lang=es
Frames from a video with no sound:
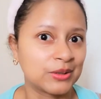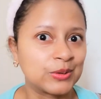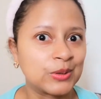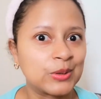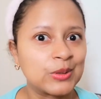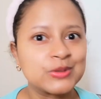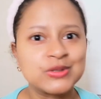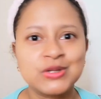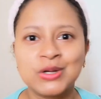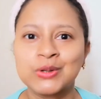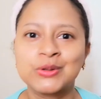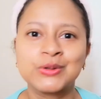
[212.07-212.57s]
pero no
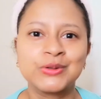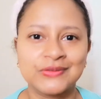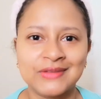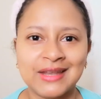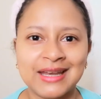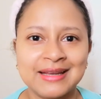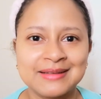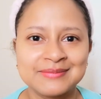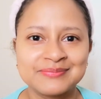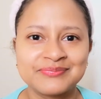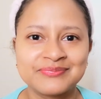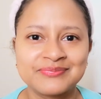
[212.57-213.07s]
los
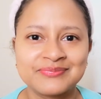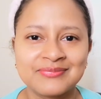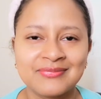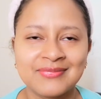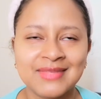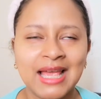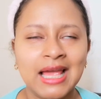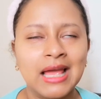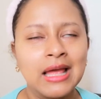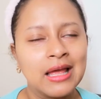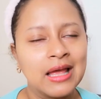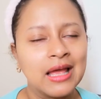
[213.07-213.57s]
encontré.
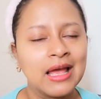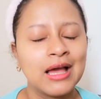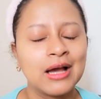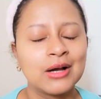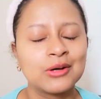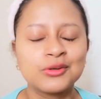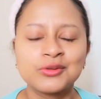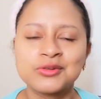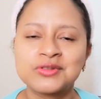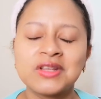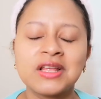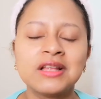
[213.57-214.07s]

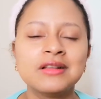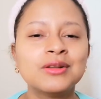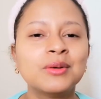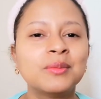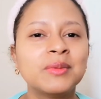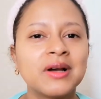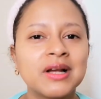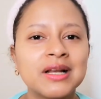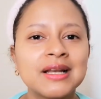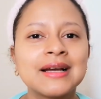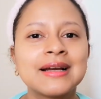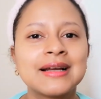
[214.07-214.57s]
Ustedes no
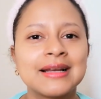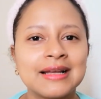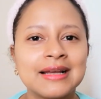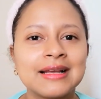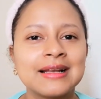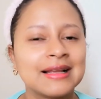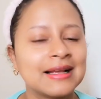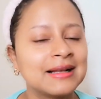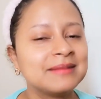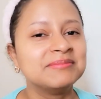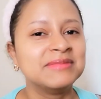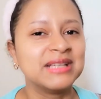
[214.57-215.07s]
me van a
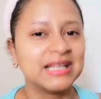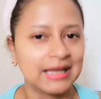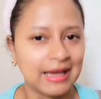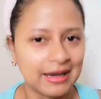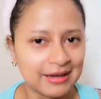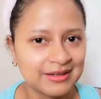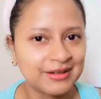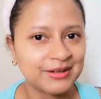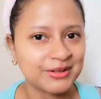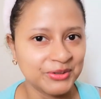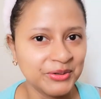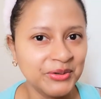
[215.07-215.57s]
creer el
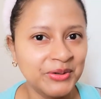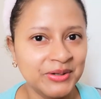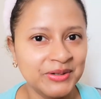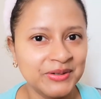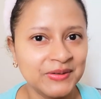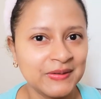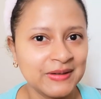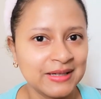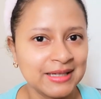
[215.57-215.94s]
milagro